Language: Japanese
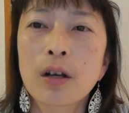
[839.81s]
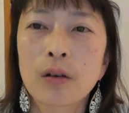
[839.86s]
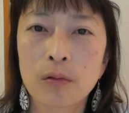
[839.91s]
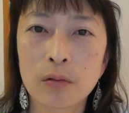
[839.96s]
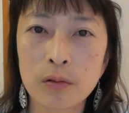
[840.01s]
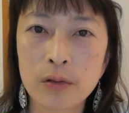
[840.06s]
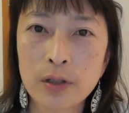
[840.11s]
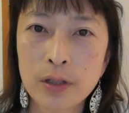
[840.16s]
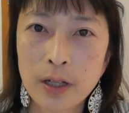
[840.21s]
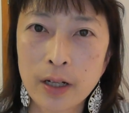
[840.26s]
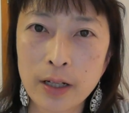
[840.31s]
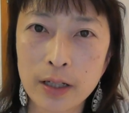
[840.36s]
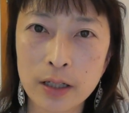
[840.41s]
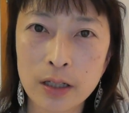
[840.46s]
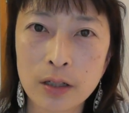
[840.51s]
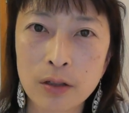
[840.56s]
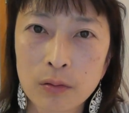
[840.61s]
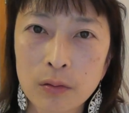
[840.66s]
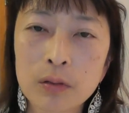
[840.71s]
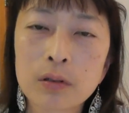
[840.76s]
こうしたら
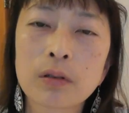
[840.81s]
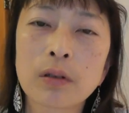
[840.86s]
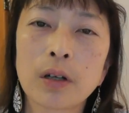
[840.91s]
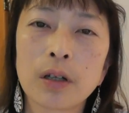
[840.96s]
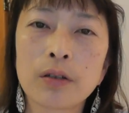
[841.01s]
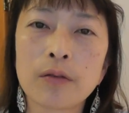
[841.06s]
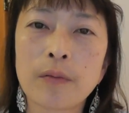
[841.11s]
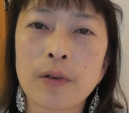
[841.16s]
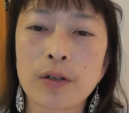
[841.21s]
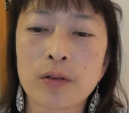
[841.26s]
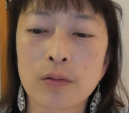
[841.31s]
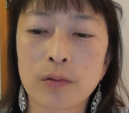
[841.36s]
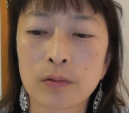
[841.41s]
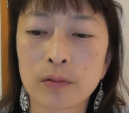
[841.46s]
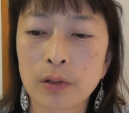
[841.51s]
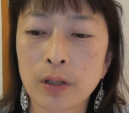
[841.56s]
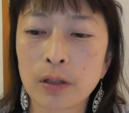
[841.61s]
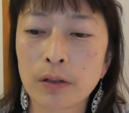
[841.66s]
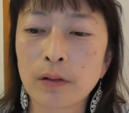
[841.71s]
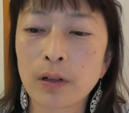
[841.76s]
いいよってアドバイスを
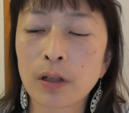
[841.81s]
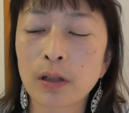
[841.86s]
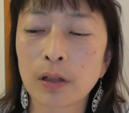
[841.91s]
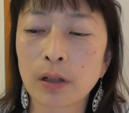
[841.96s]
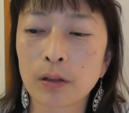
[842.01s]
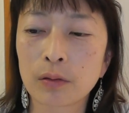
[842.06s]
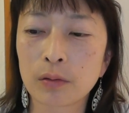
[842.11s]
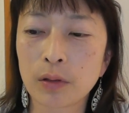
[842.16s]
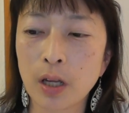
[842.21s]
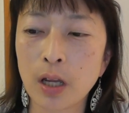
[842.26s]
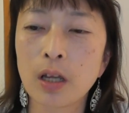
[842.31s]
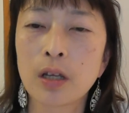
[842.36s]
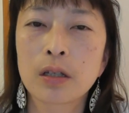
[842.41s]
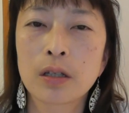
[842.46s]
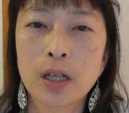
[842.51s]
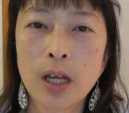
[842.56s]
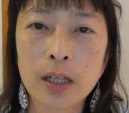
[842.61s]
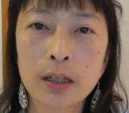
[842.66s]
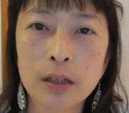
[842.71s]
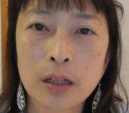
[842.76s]
くれるわけなので
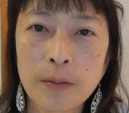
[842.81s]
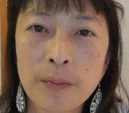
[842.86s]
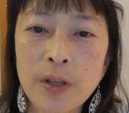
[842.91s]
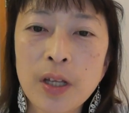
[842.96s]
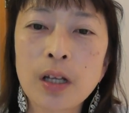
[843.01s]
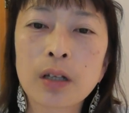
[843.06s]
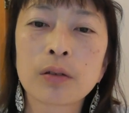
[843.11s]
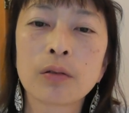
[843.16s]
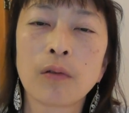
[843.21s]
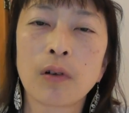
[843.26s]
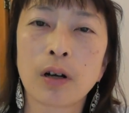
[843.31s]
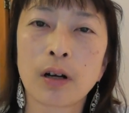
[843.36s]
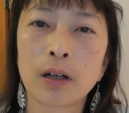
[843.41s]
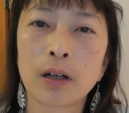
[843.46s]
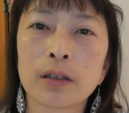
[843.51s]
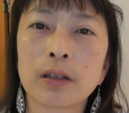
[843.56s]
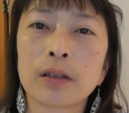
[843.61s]
やってみないと分